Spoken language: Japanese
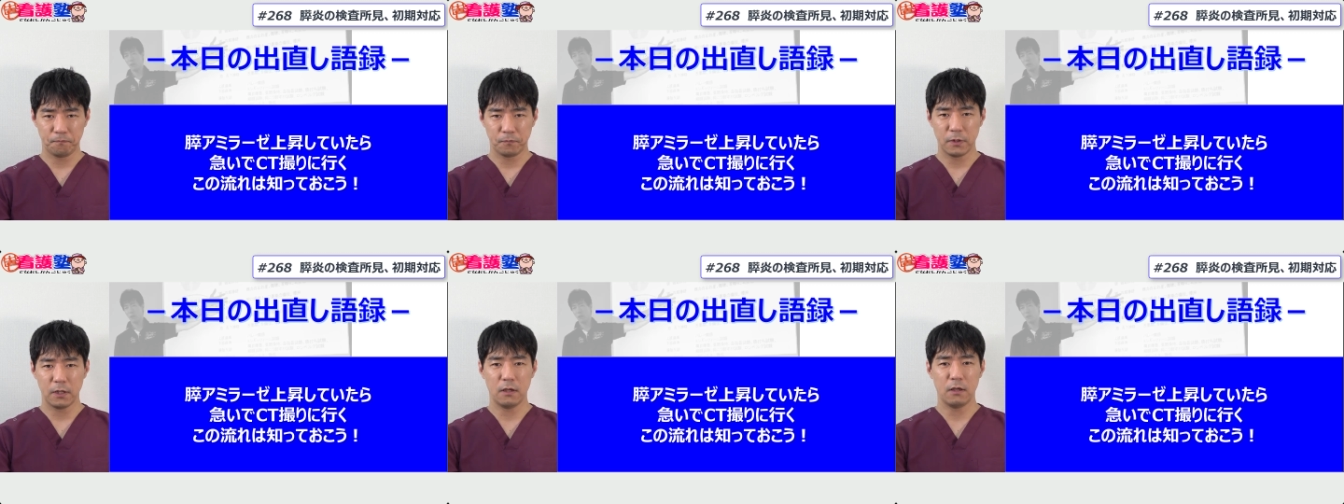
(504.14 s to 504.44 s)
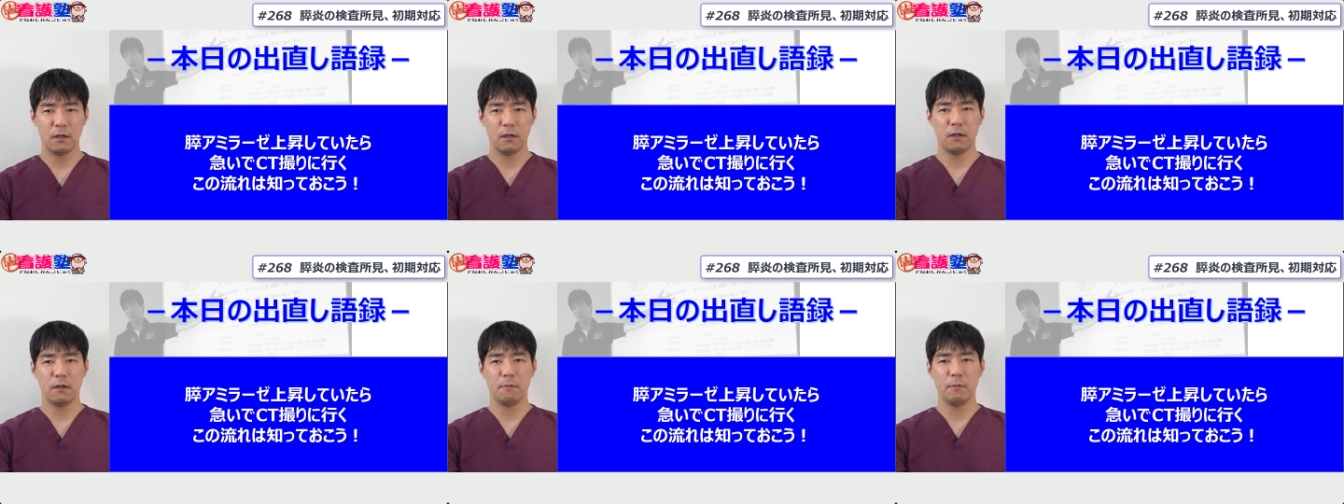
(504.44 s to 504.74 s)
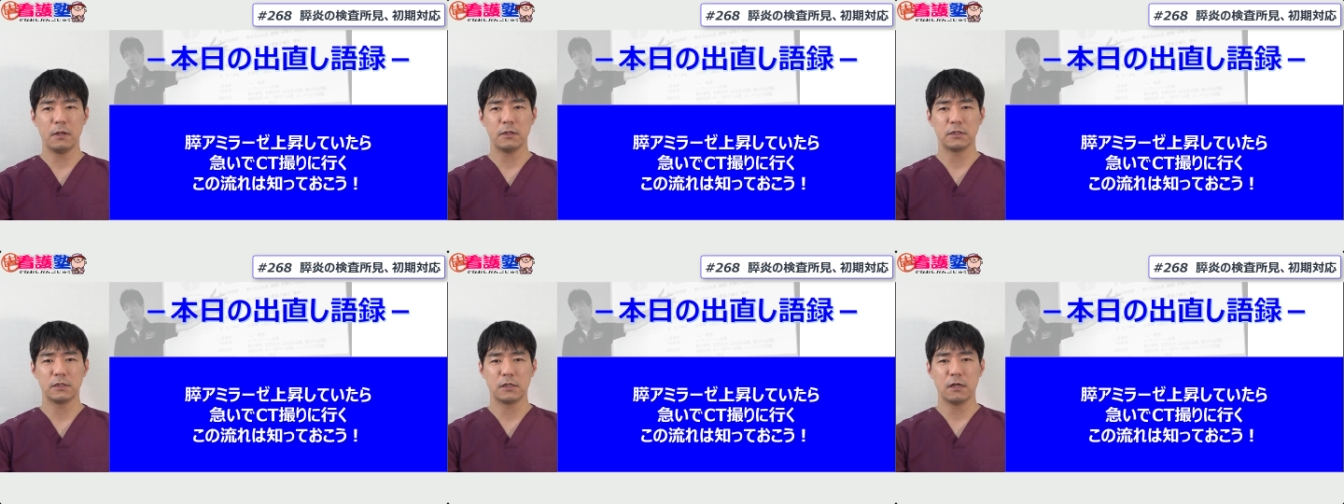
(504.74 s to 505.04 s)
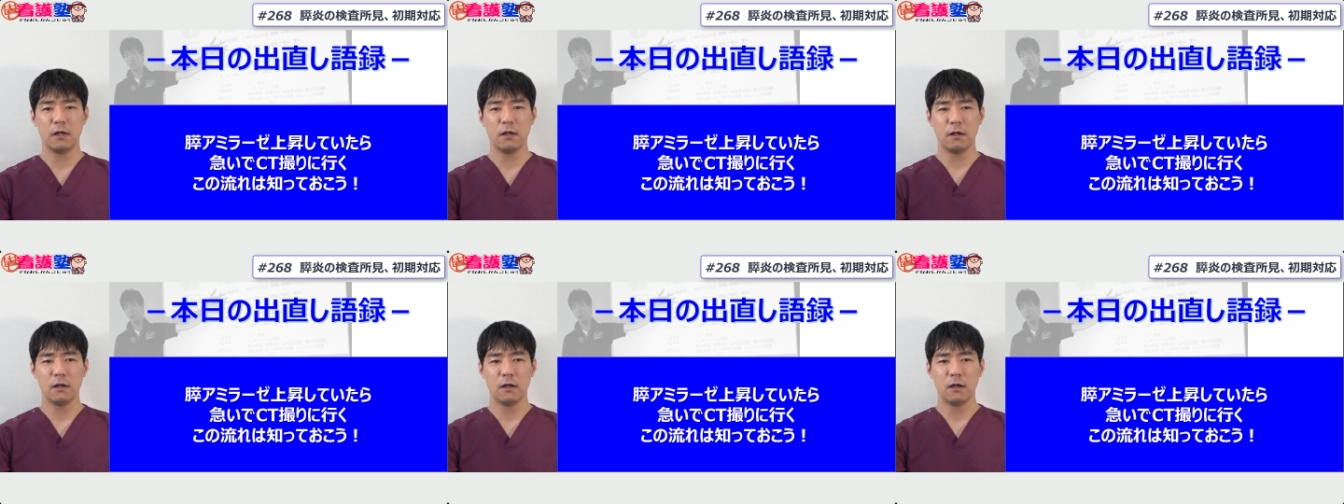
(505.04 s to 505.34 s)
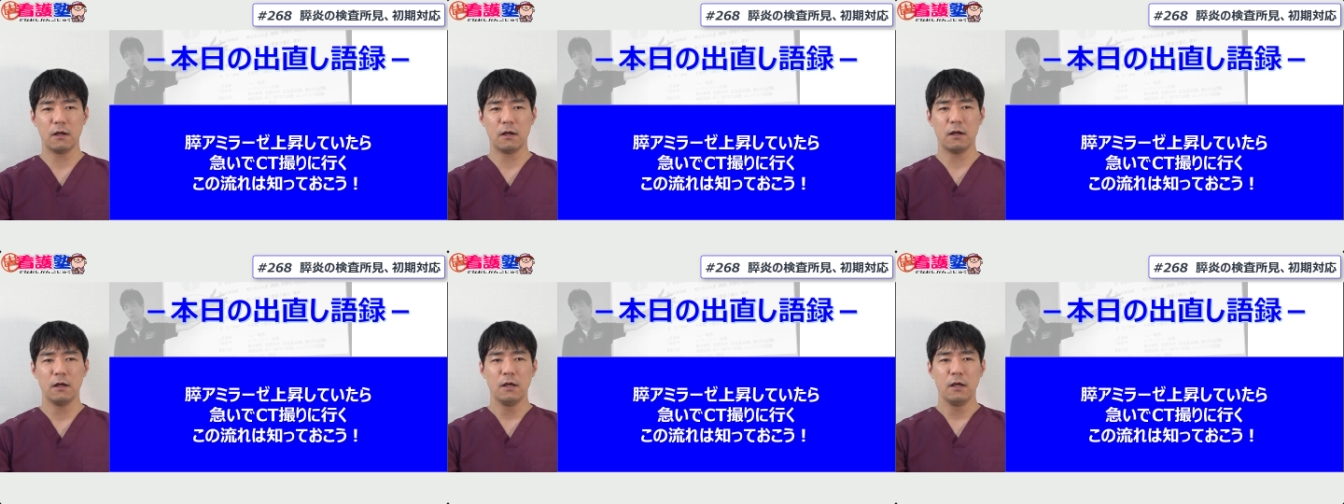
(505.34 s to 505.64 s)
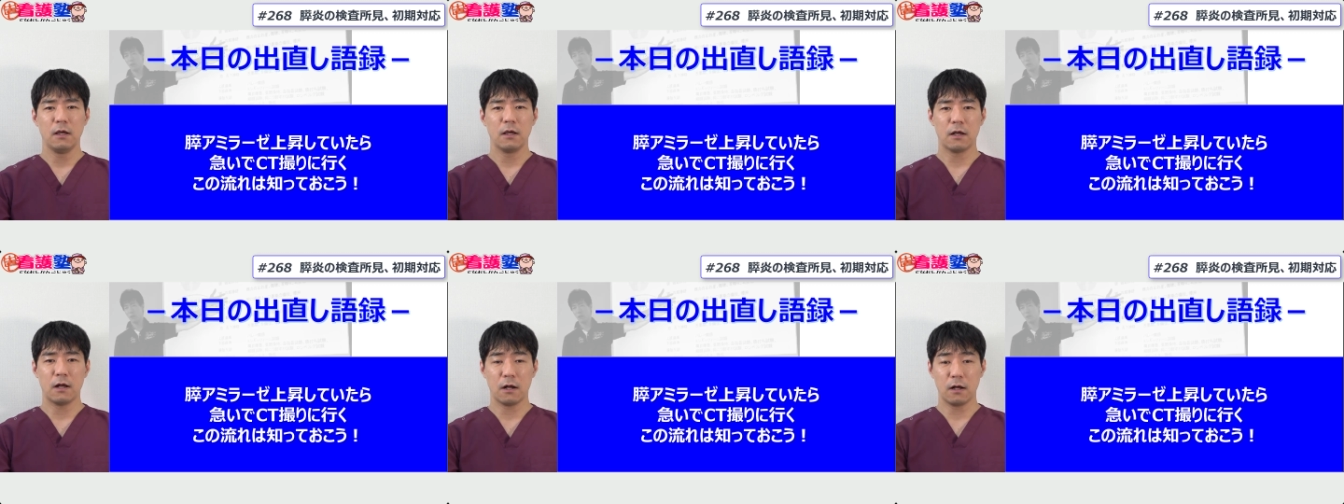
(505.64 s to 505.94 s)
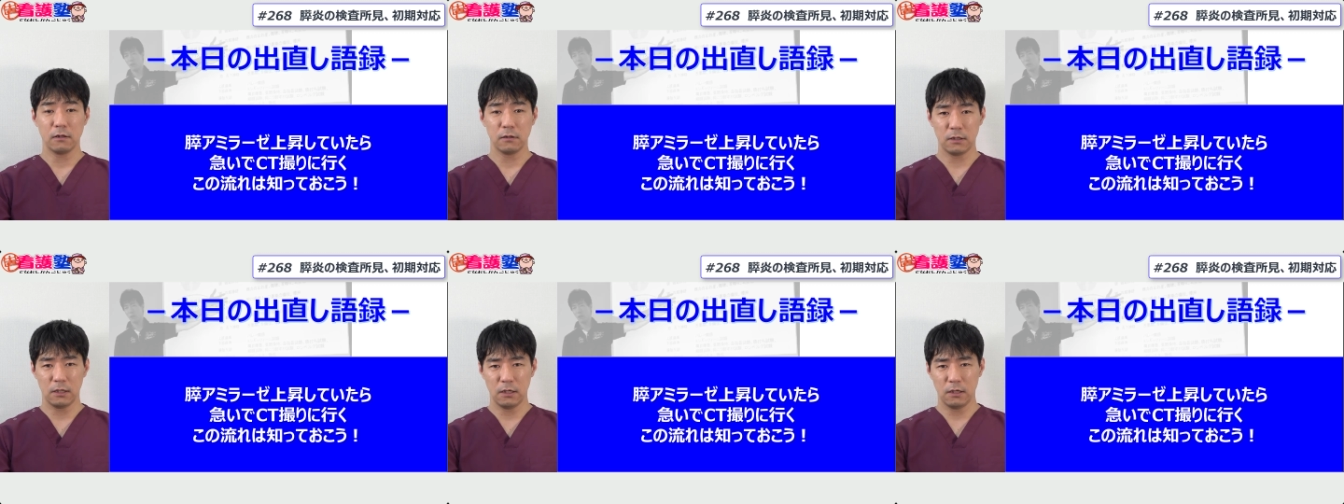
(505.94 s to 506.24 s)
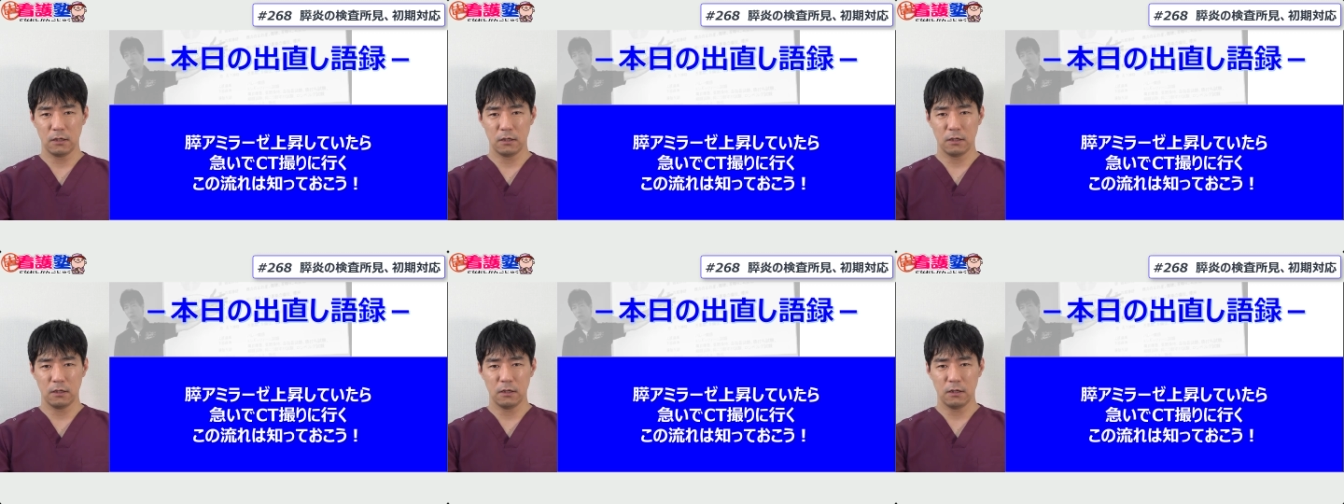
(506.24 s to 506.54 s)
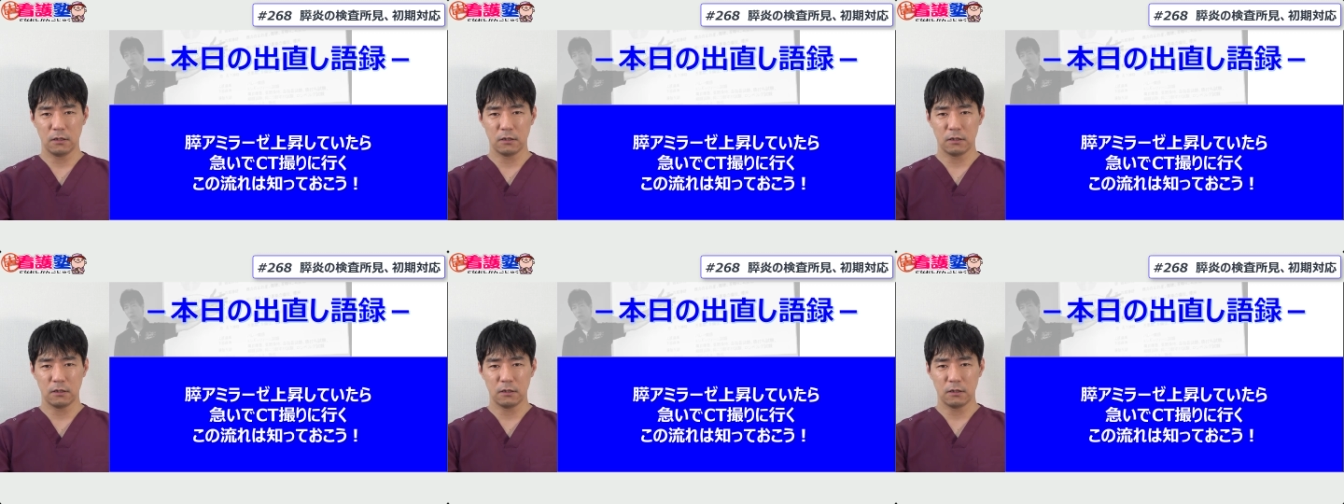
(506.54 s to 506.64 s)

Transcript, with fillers: えー、まあ、時間がかかっていっ